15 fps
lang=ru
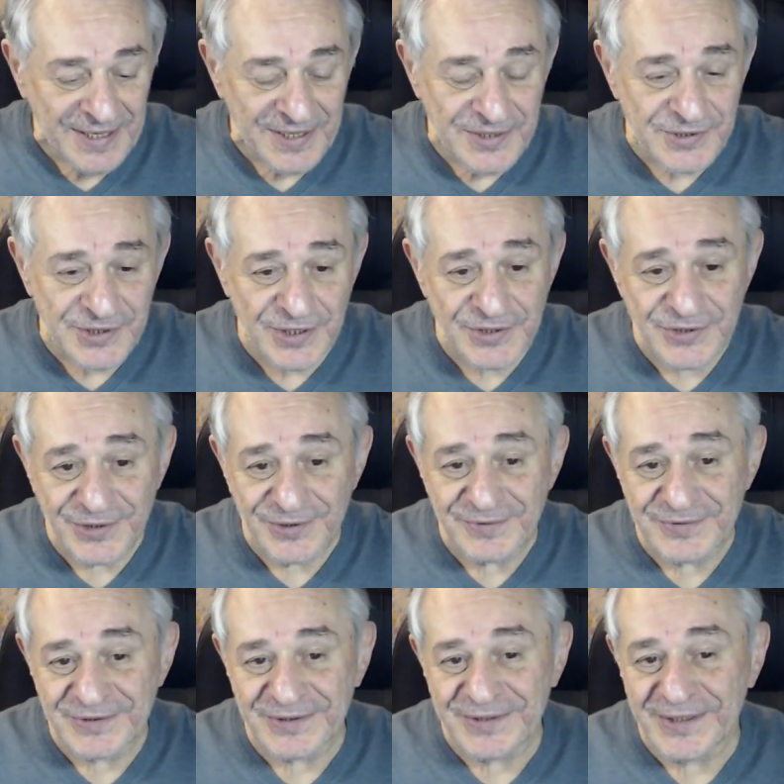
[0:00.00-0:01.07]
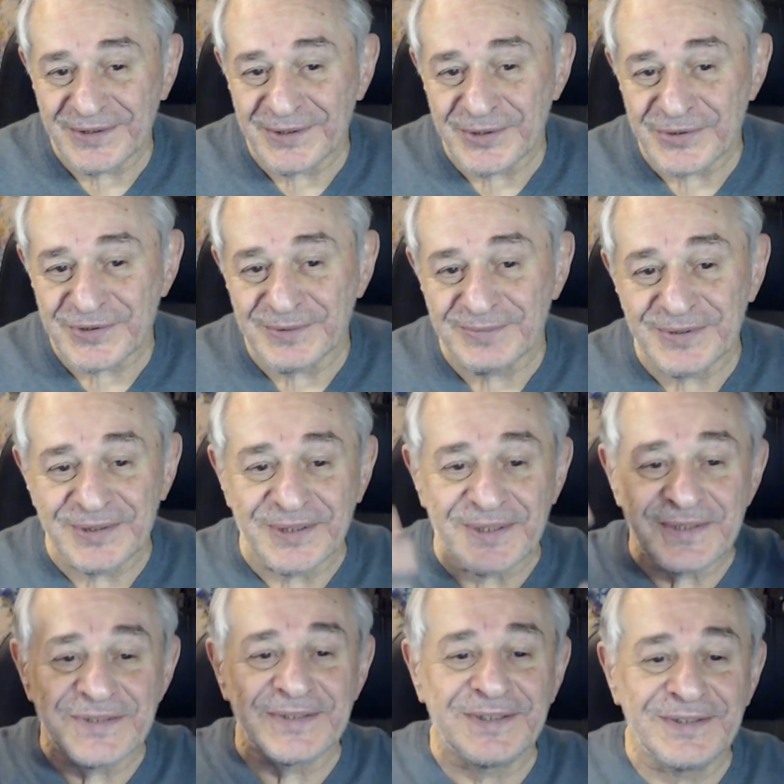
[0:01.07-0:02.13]
Женщины всегда должны быть
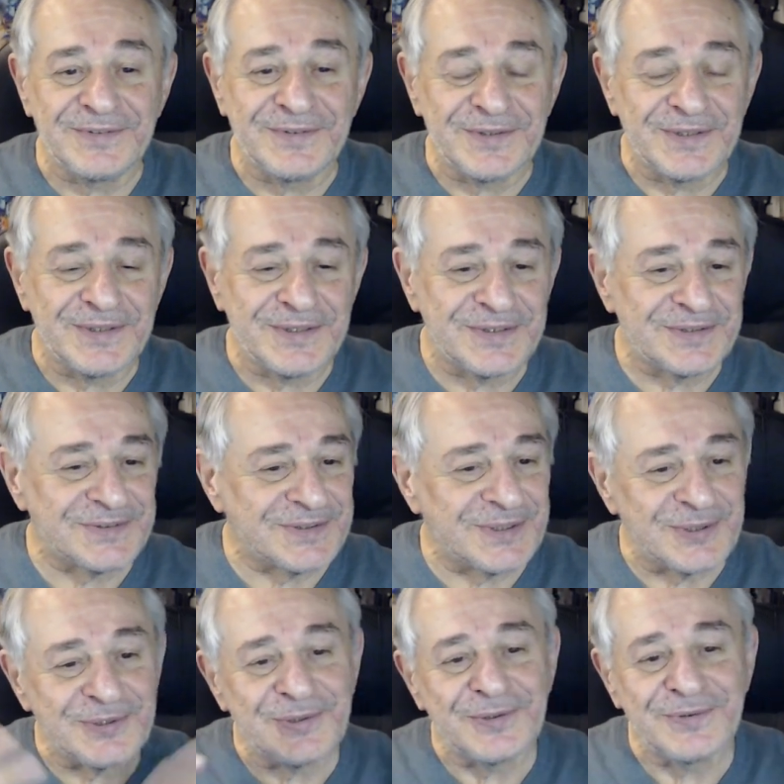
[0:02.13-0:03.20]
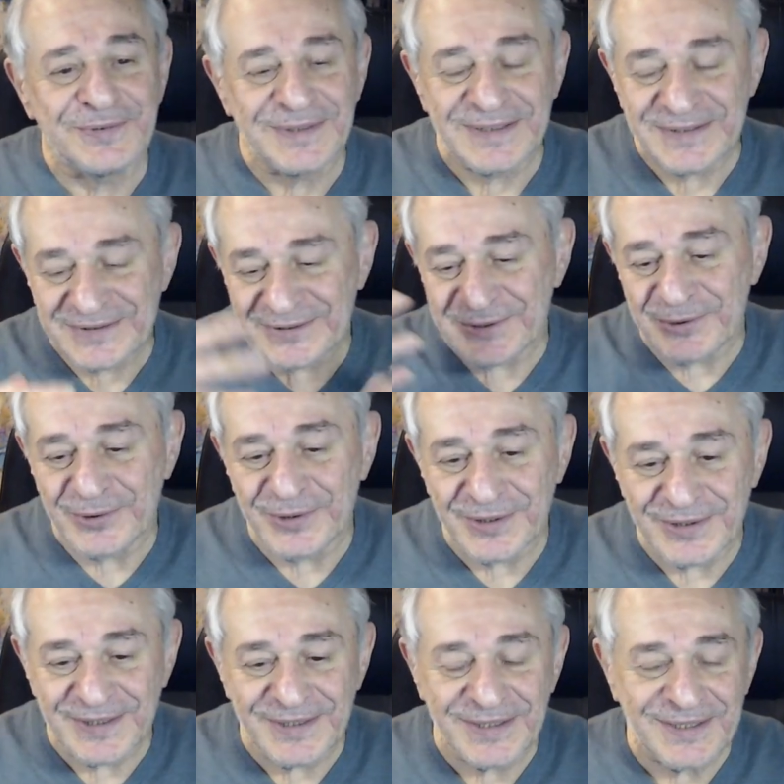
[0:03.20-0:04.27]
красивые, здоровые,
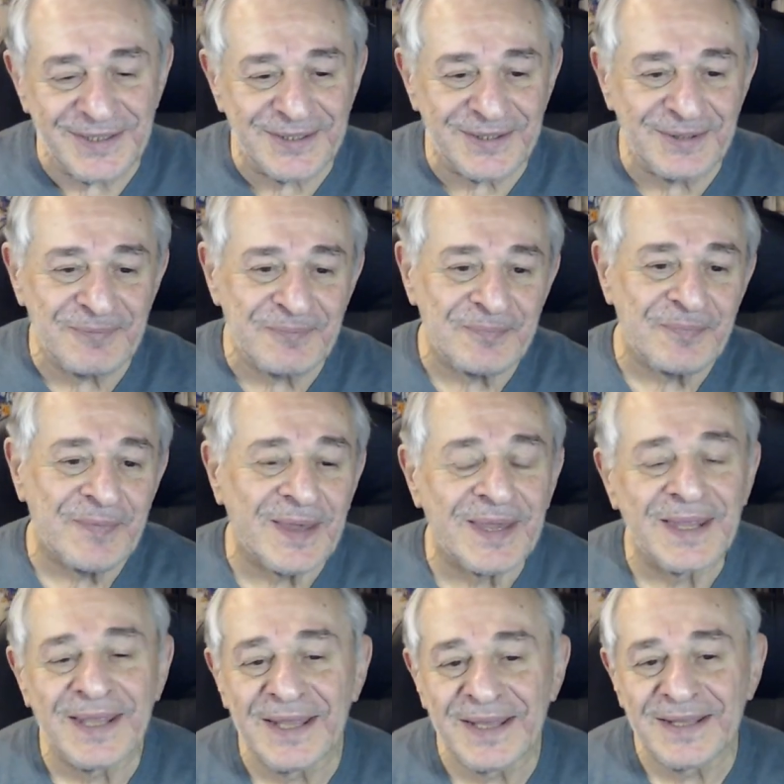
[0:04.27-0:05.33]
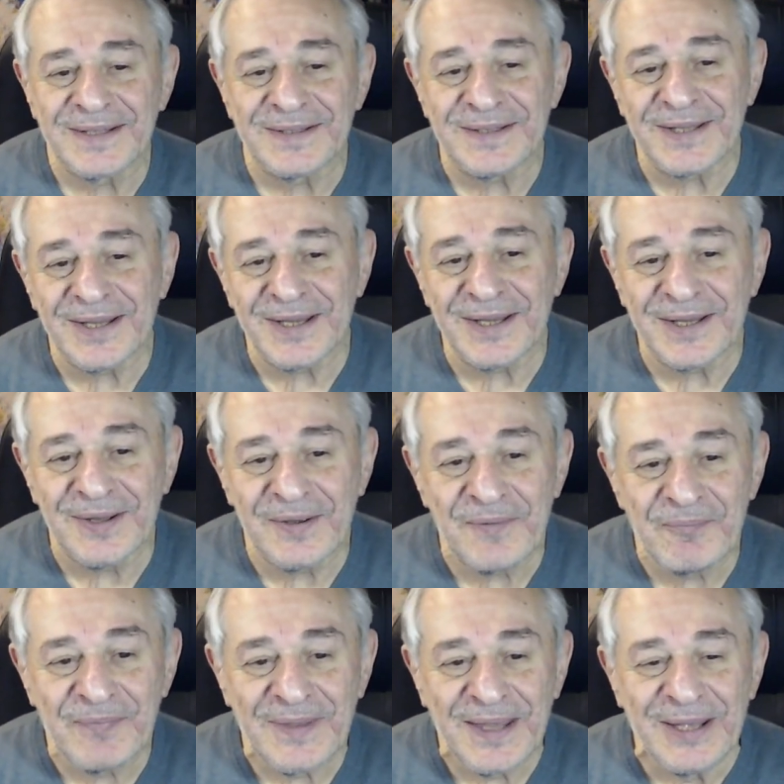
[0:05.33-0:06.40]
стройные, да,
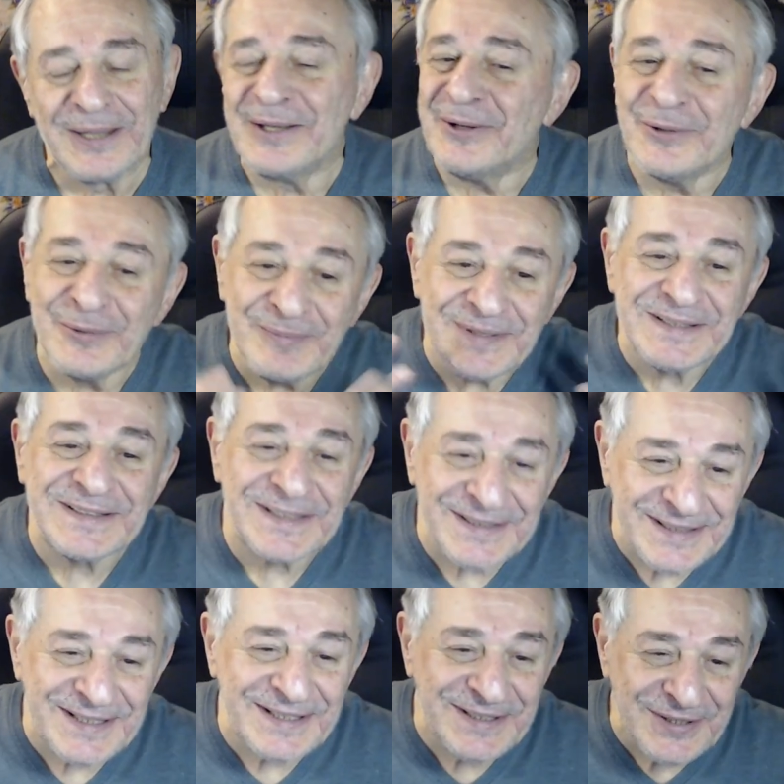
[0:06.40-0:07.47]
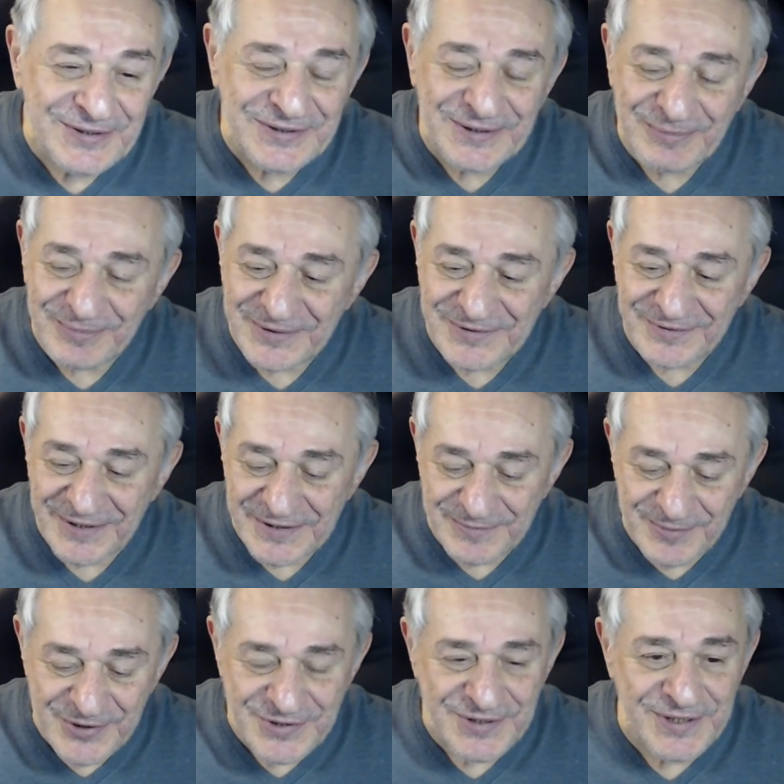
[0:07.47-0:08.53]
любящие, конечно, без вас,
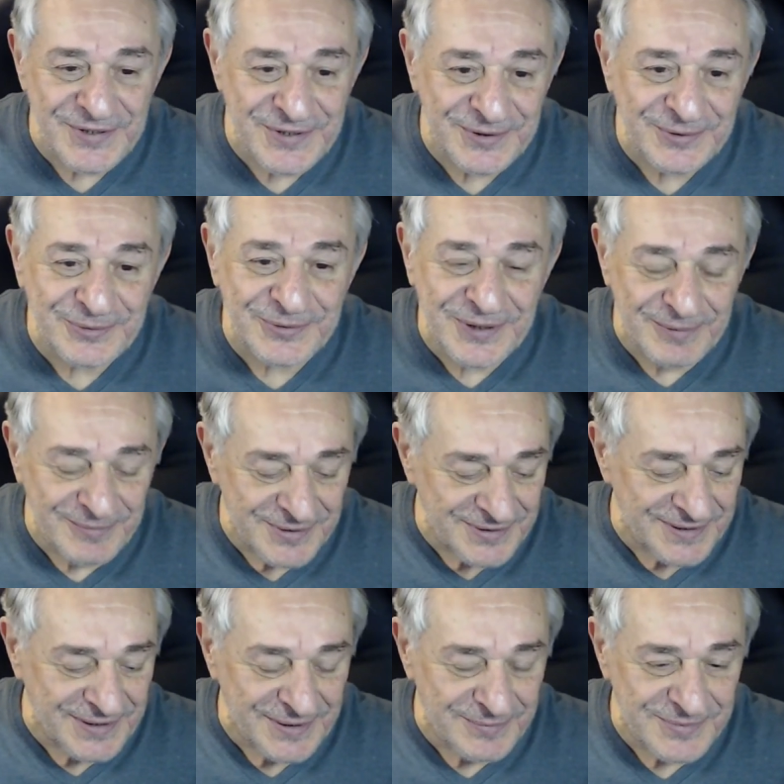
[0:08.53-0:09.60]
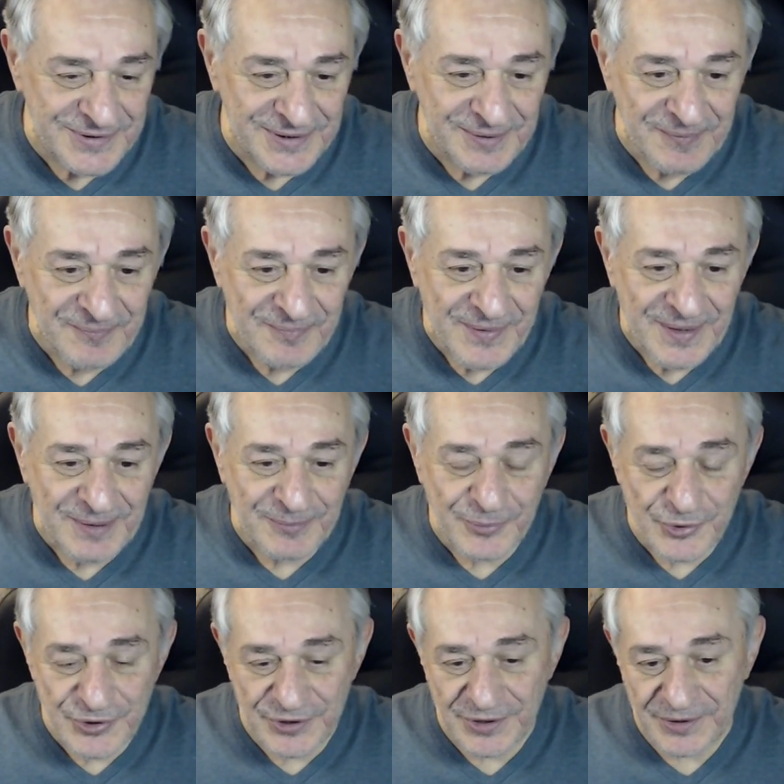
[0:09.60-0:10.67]
без женщин, куда мы денемся,
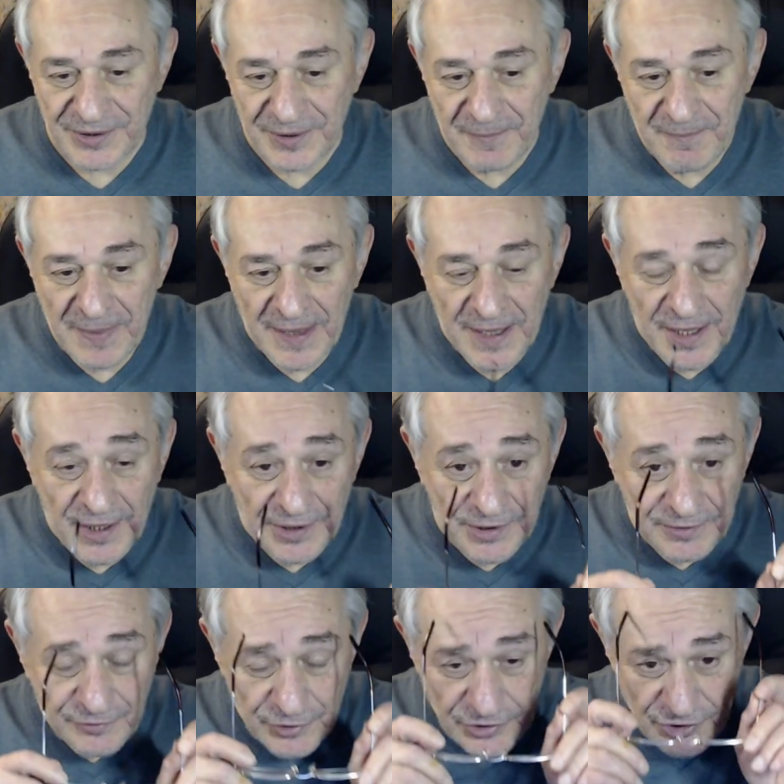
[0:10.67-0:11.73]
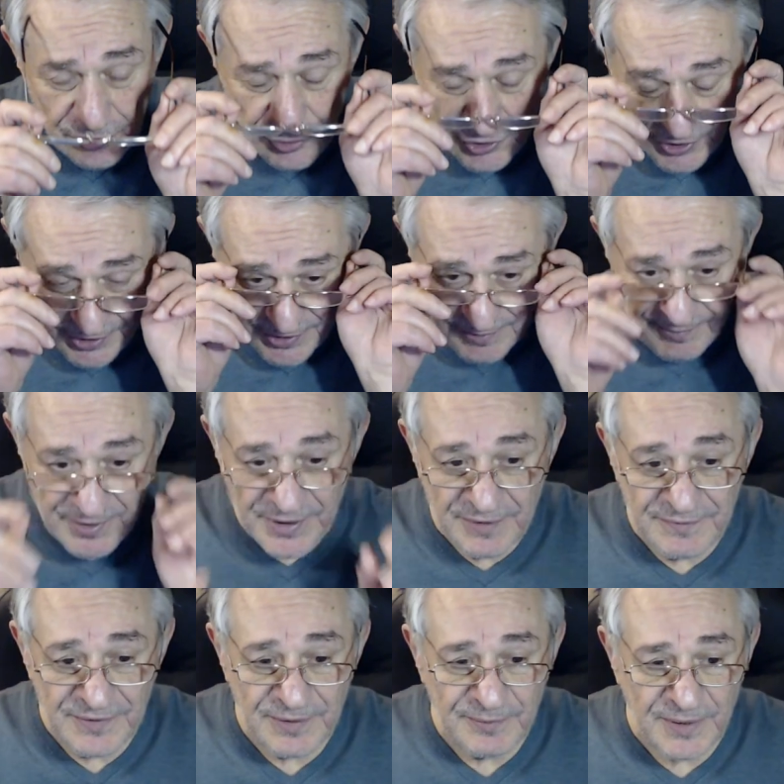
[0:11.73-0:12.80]
мужчины. И вот слушайте меня
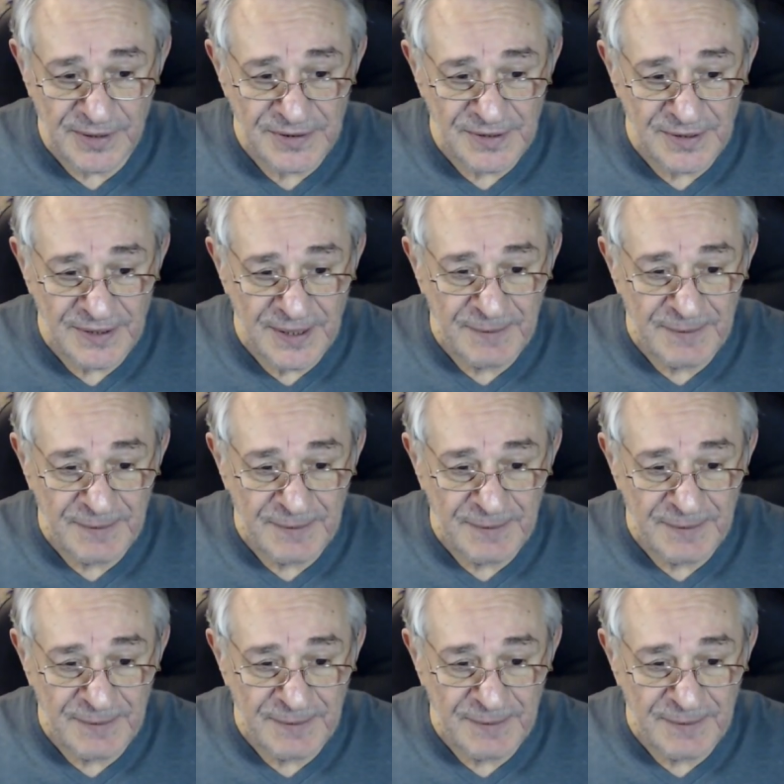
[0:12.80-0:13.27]
внимательно.